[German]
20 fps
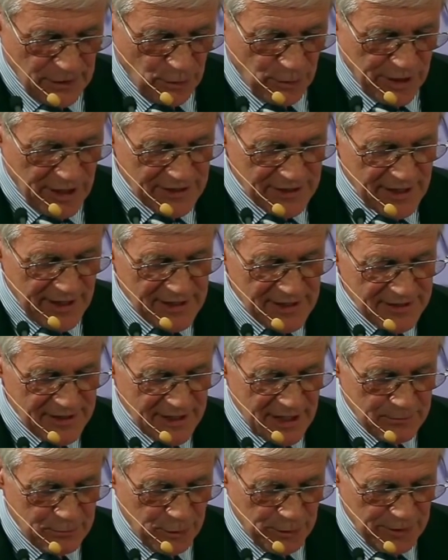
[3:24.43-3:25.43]
Oder es heißt
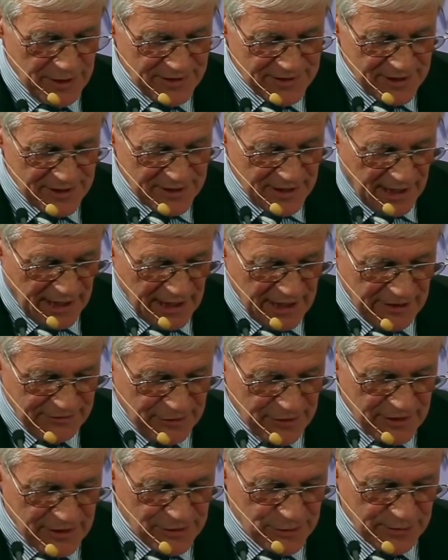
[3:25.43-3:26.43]
in der Bundeszentrale
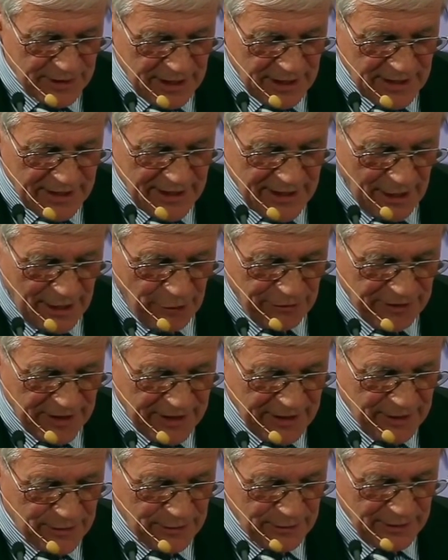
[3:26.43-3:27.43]
für gesundheitliche
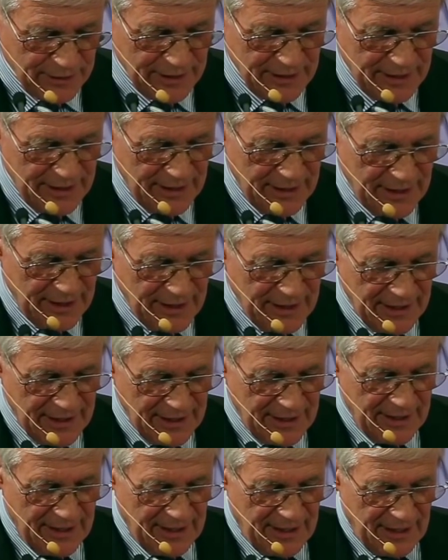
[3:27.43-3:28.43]
Aufklärung,
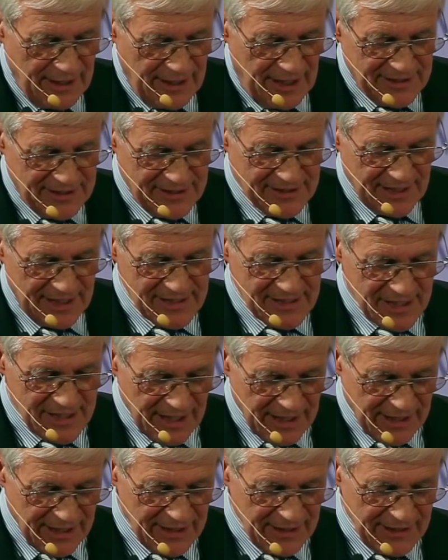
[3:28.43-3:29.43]
es ist ein
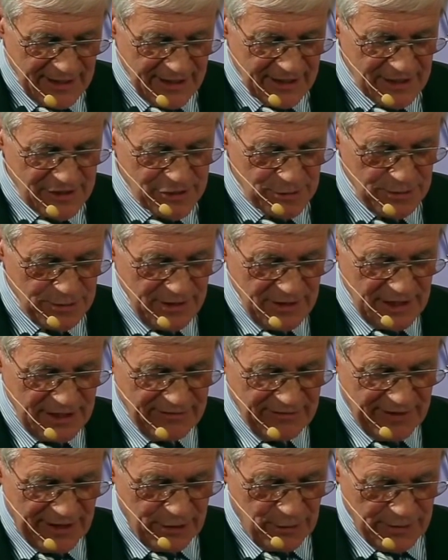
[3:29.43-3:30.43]
Zeichen der gesunden
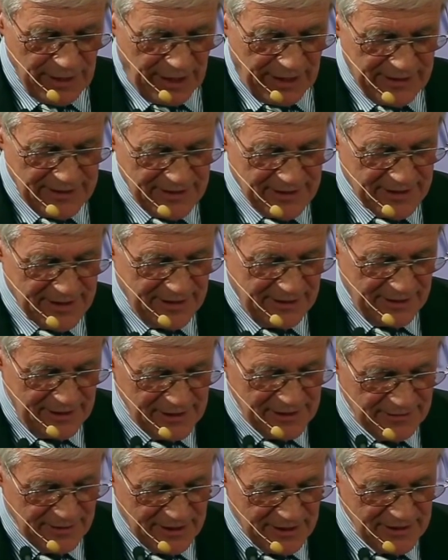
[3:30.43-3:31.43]
Entwicklung eines
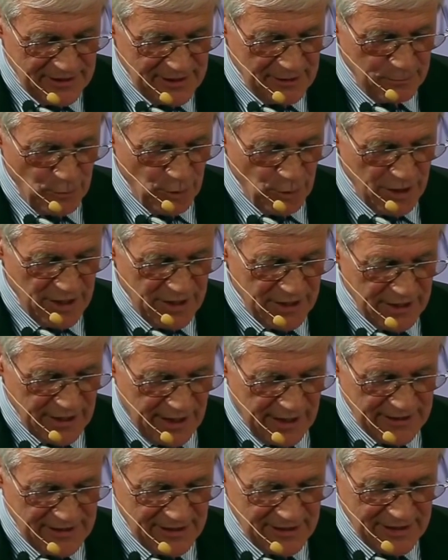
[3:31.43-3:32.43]
Kindes, wenn es die
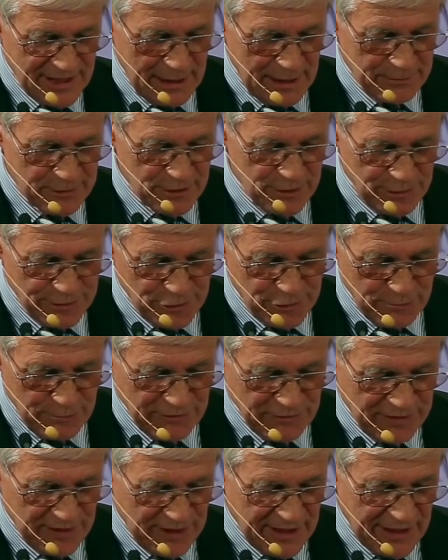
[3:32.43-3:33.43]
Möglichkeit, sich selbst Lust und
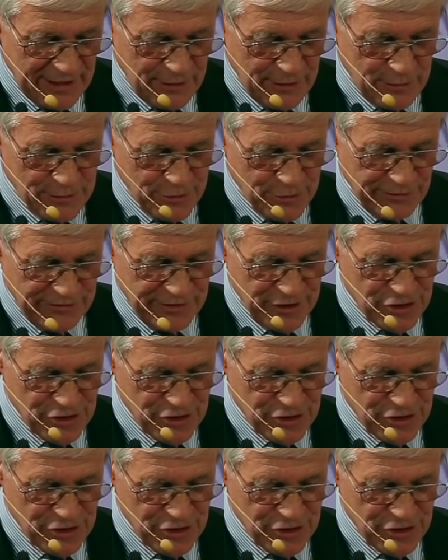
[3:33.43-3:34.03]
Befriedigung zu